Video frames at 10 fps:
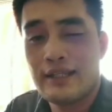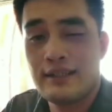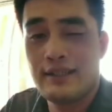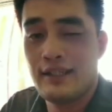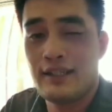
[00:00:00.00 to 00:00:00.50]

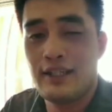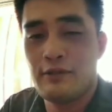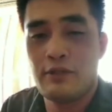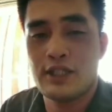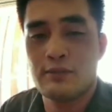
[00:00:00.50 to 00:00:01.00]
dinhi
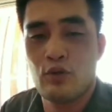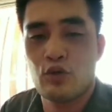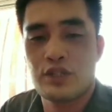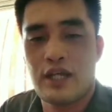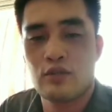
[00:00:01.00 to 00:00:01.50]
mismo
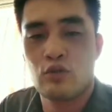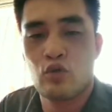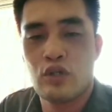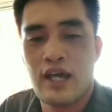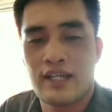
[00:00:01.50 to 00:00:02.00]
sa atong
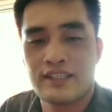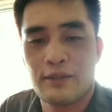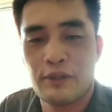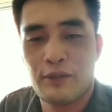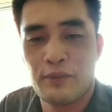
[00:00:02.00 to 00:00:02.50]
lugar sa
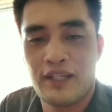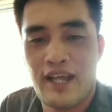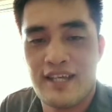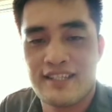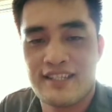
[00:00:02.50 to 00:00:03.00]

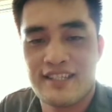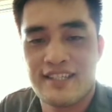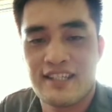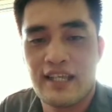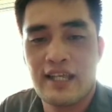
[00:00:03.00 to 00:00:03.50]

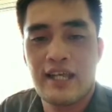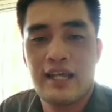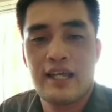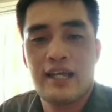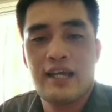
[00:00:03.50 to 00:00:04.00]
Pilipinas.
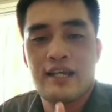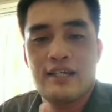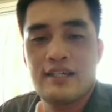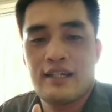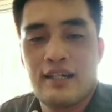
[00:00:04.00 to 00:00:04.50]

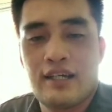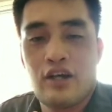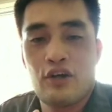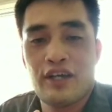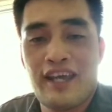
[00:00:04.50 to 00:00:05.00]

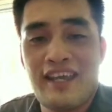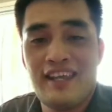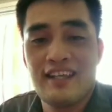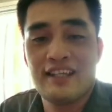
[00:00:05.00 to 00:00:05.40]
Okay?